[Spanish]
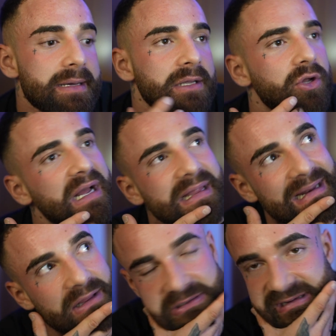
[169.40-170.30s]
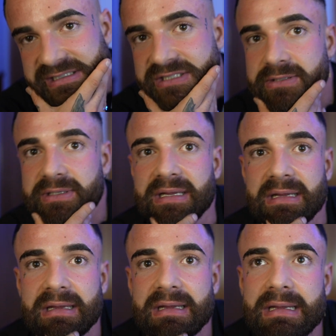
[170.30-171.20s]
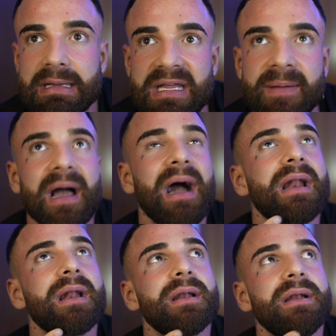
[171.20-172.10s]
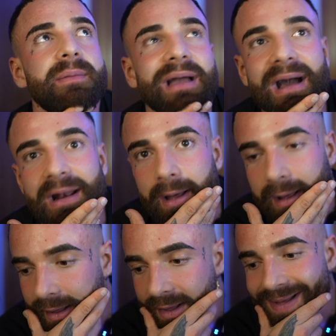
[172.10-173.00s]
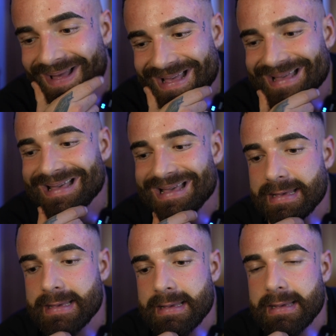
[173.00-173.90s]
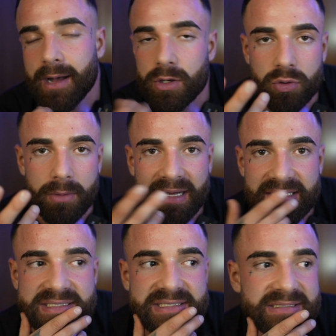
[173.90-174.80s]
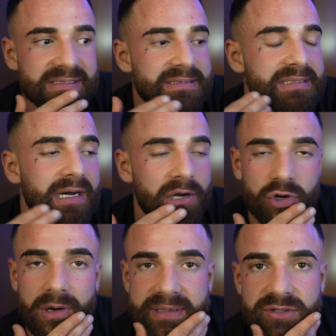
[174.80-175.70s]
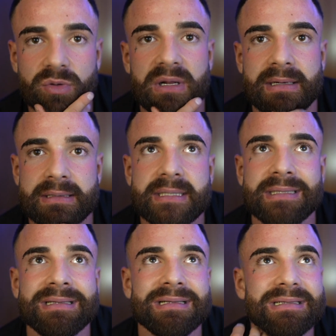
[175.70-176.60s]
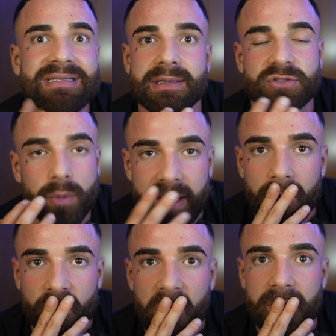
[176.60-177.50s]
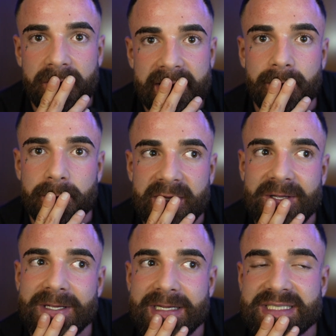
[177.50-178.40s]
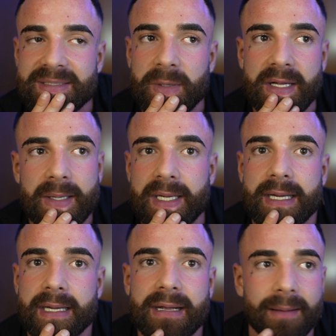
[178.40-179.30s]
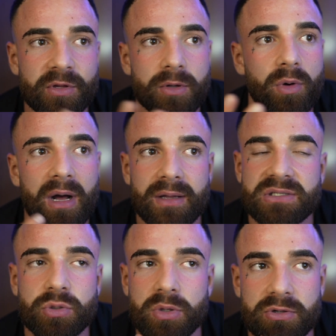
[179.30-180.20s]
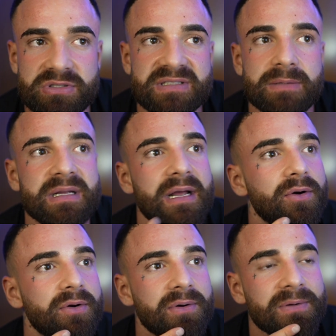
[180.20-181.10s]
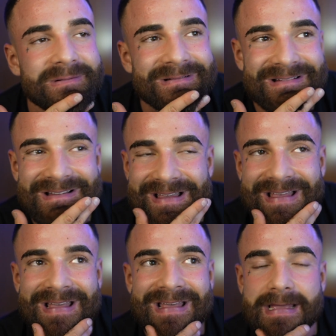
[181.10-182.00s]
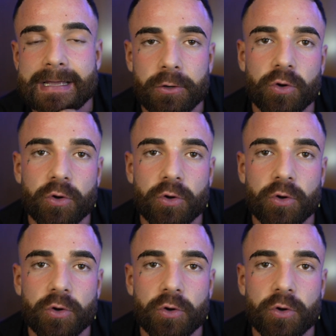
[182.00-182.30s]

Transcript: Y toca decir adiós a esto y viajar viajar a, un nuevo país, a una nueva aventura y a descubrir a un nuevo Rodrigo, porque siempre que cambio de lugar descubro cosas de mí que no, que no